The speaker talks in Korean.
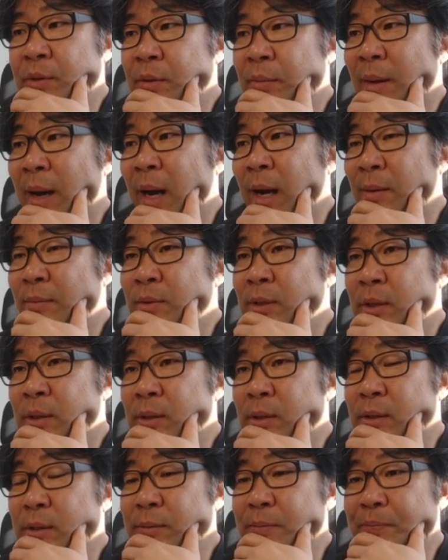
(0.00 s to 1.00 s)

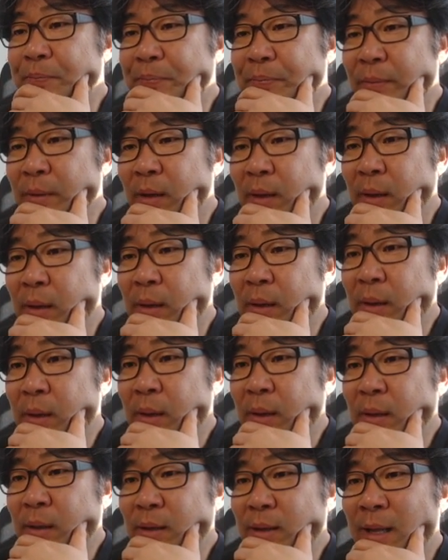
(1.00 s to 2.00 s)
마감재는
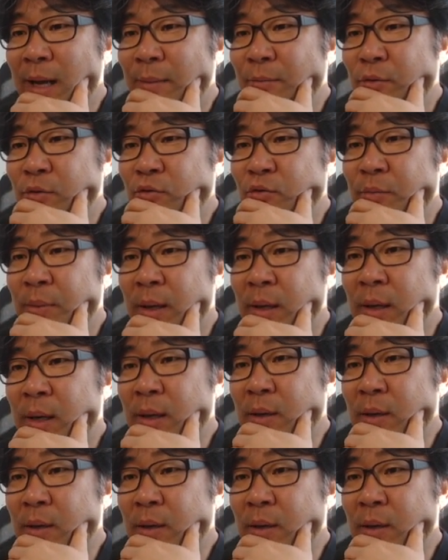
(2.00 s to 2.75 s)
나무 루바를 할